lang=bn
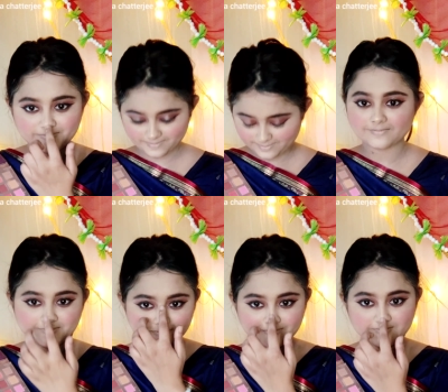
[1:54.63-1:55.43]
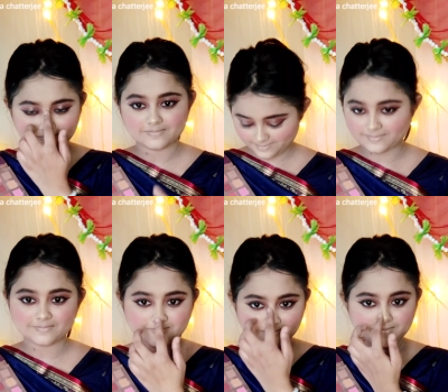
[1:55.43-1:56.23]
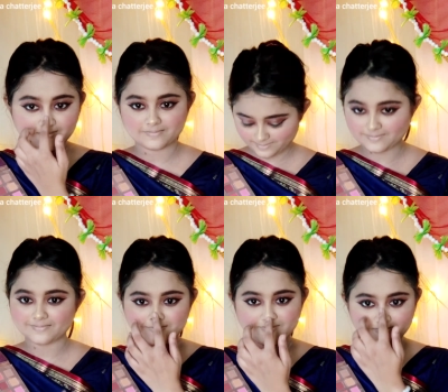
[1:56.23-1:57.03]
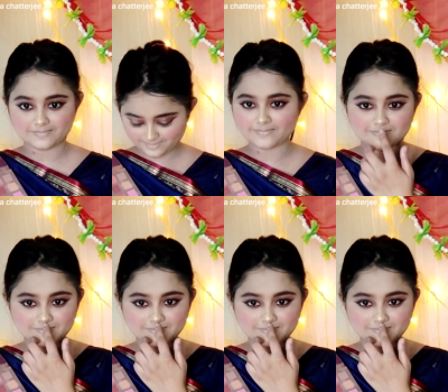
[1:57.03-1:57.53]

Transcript: তারপর আমি আইশ্যাডো প্যালেট থেকে হাইলাইটার